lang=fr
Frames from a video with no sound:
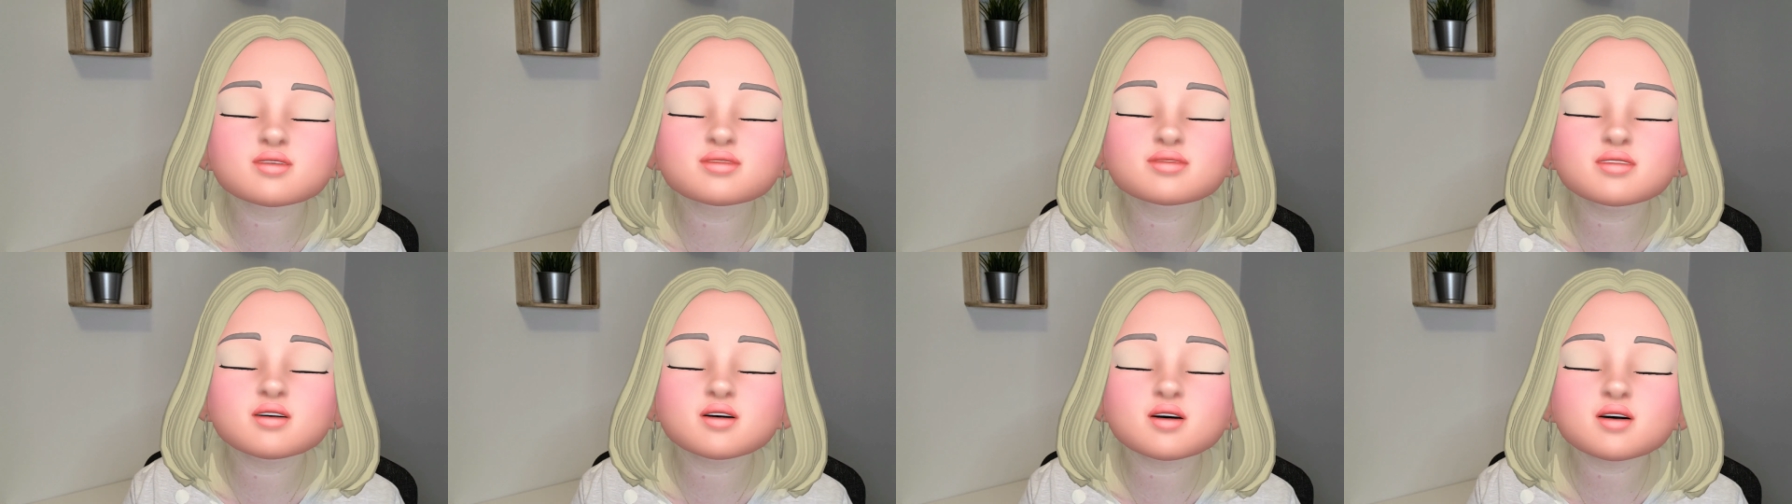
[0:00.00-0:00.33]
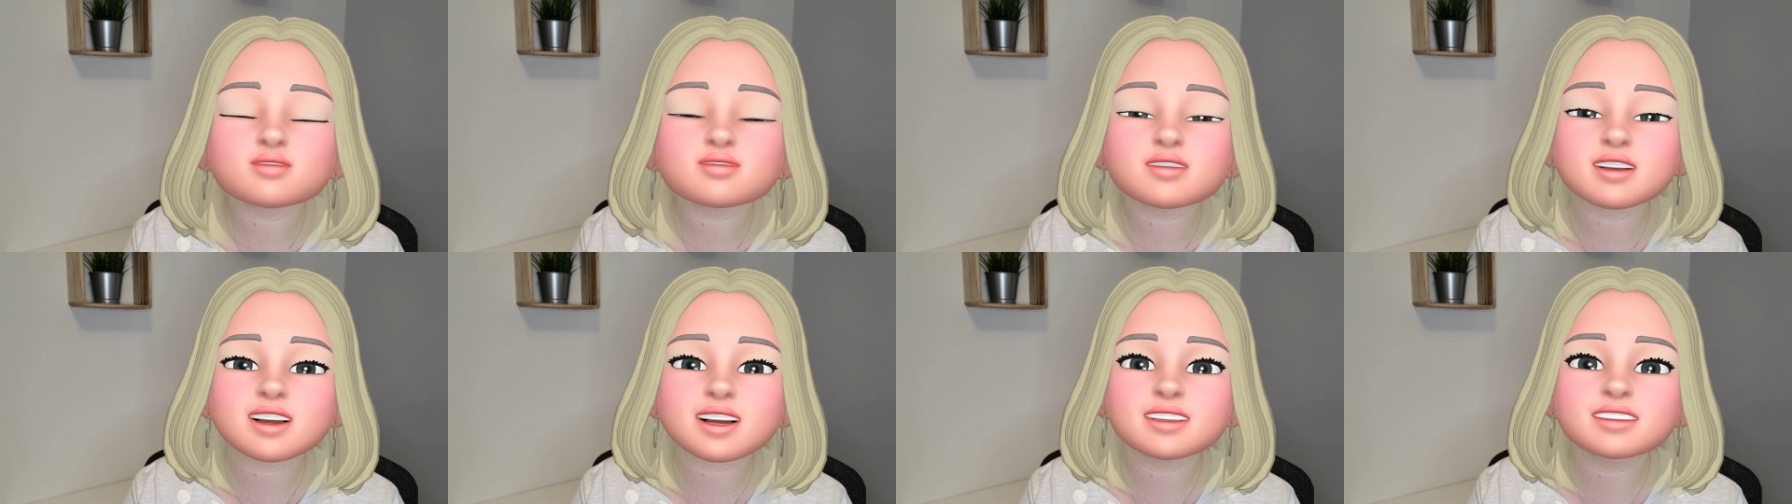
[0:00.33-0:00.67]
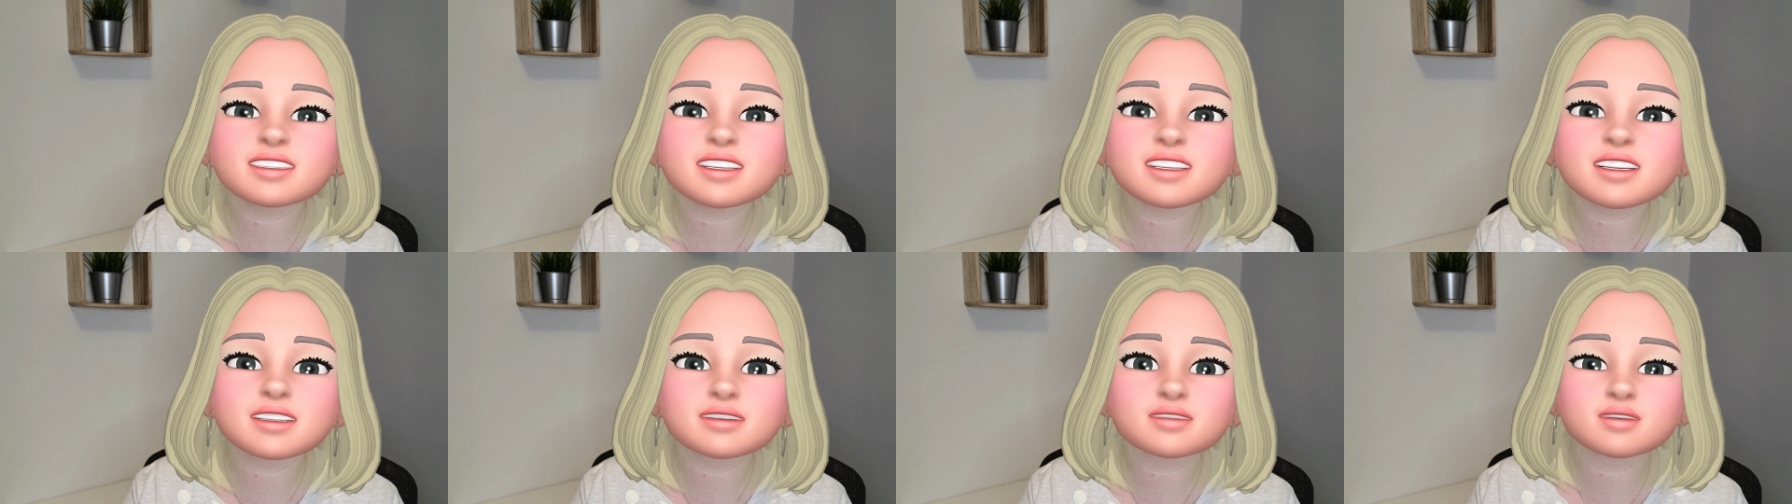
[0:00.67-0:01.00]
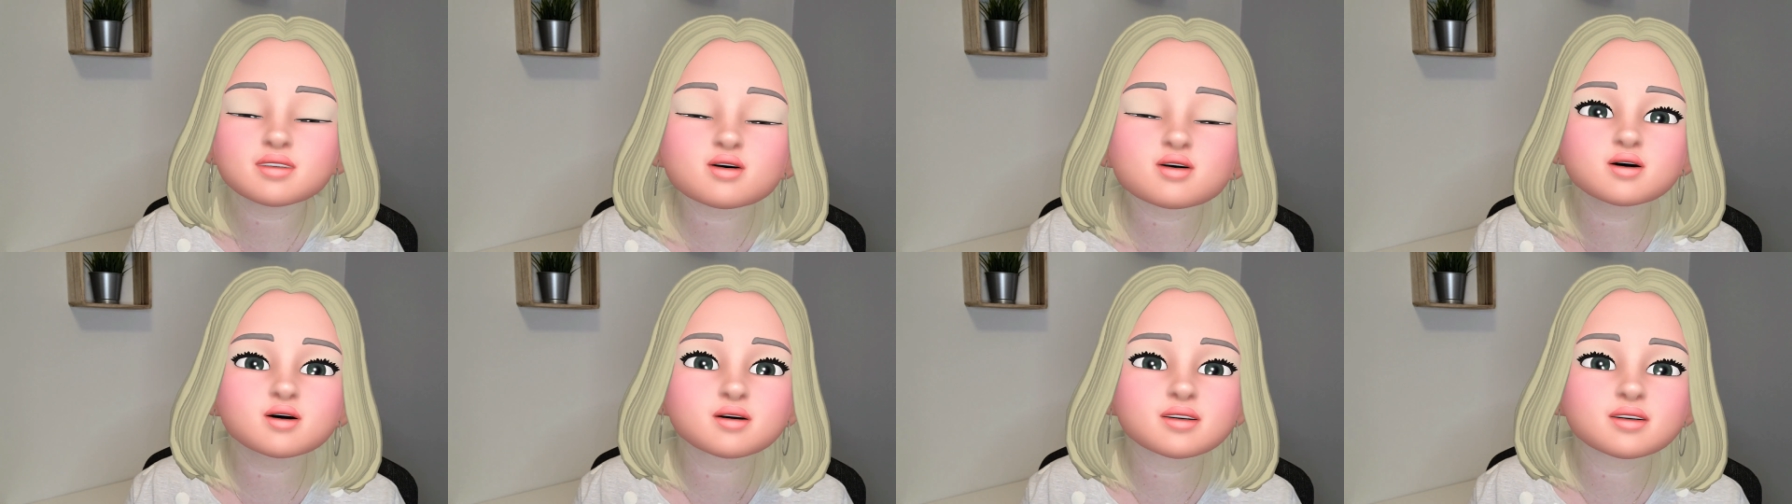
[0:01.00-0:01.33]
mon mari est
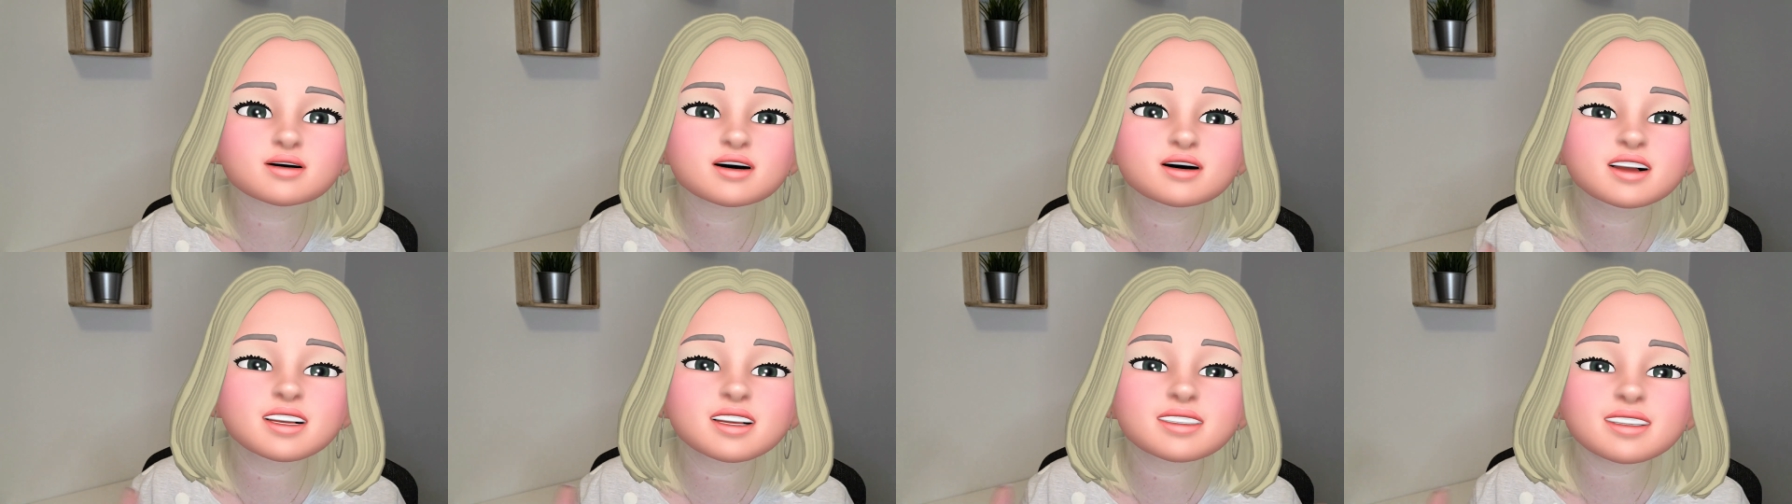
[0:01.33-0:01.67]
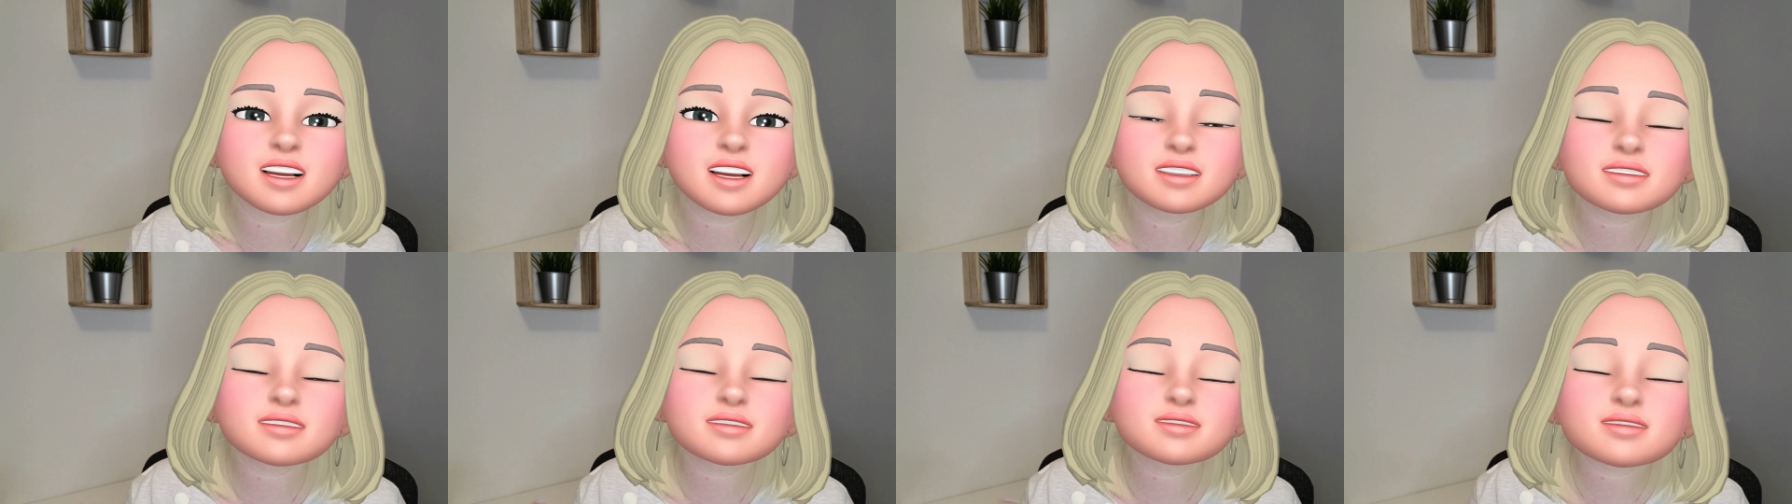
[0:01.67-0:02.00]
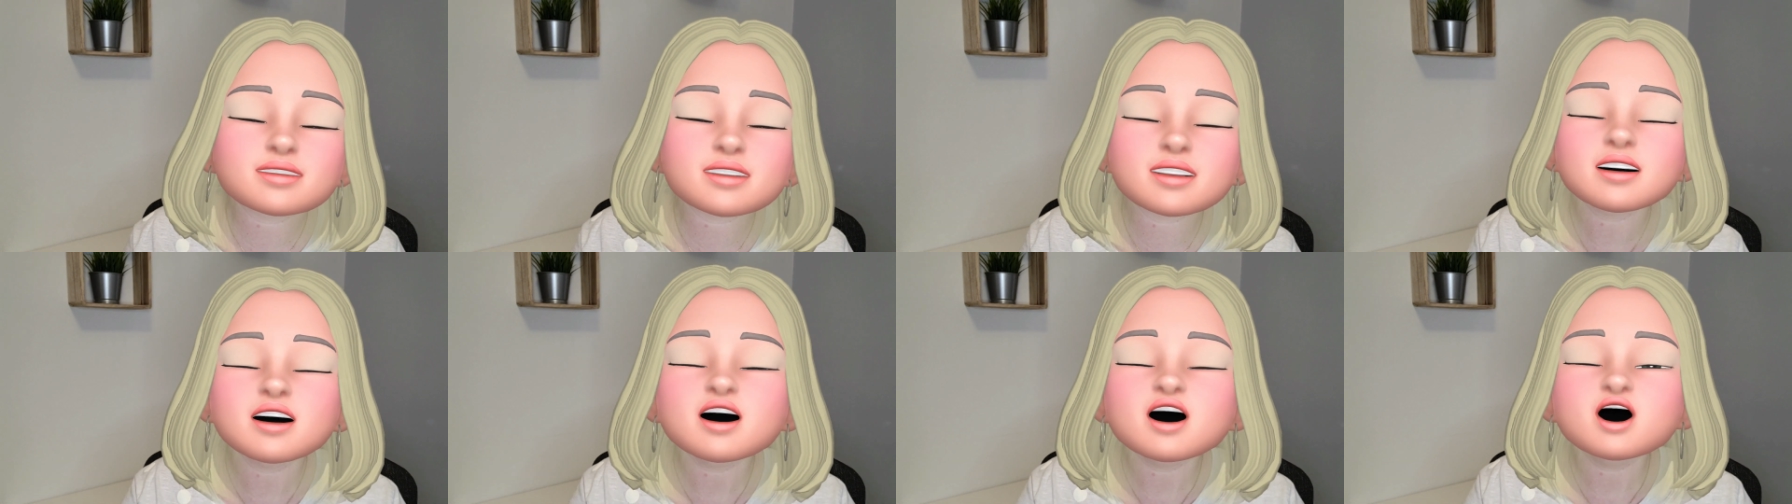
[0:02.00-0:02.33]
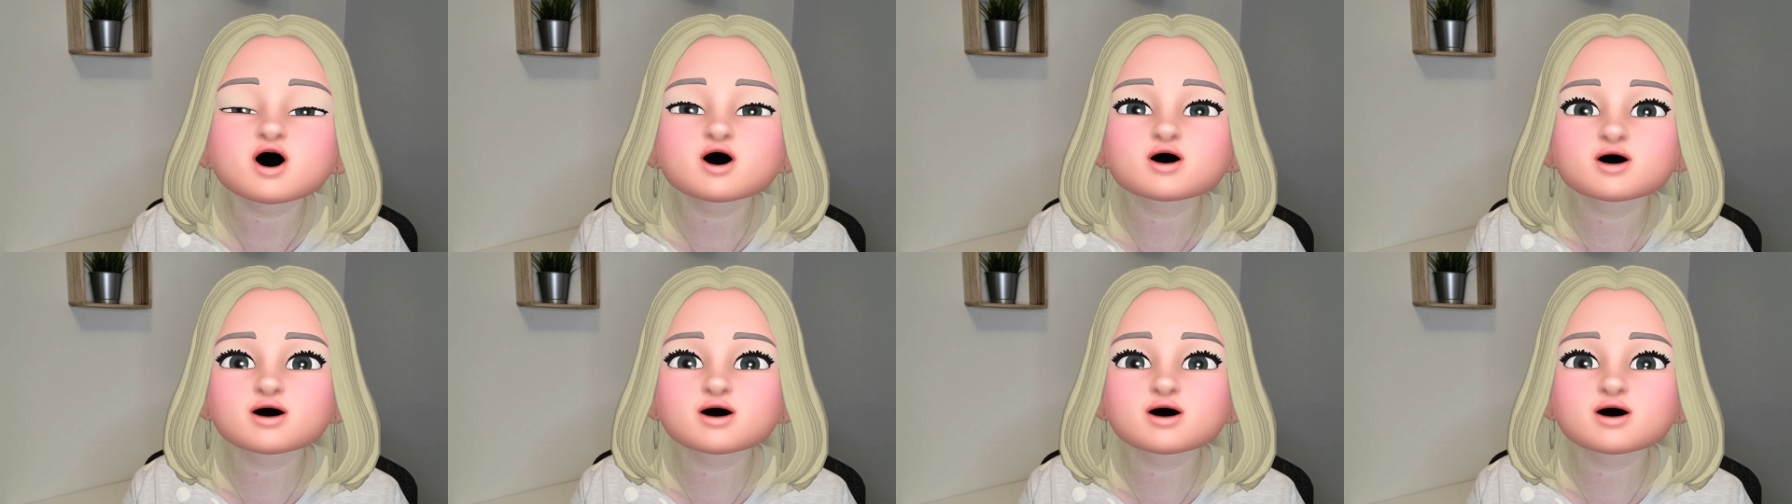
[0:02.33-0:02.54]
donc ouvrier qualifié